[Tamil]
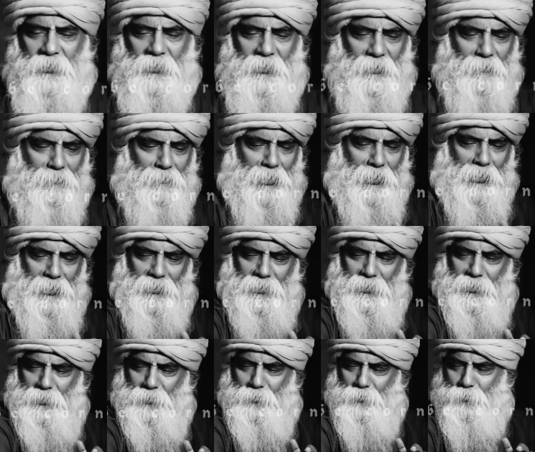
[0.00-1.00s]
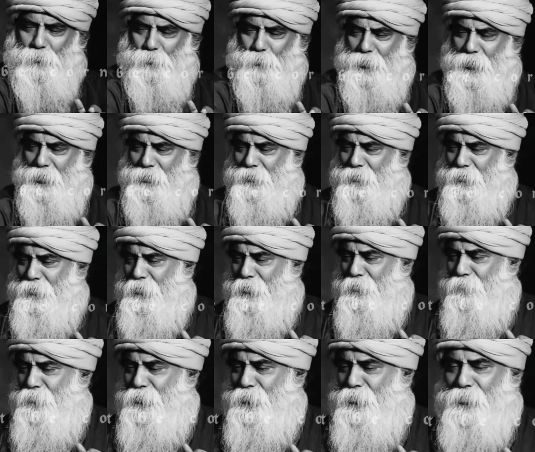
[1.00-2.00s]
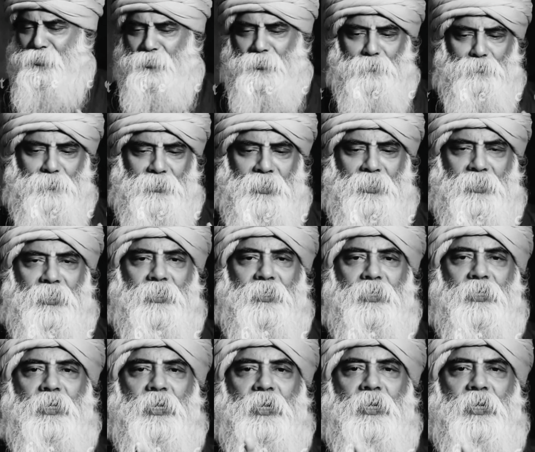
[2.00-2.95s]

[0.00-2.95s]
இது மனதில் இருக்கக்கூடிய அத்தனை விஷயங்களும் எனக்கு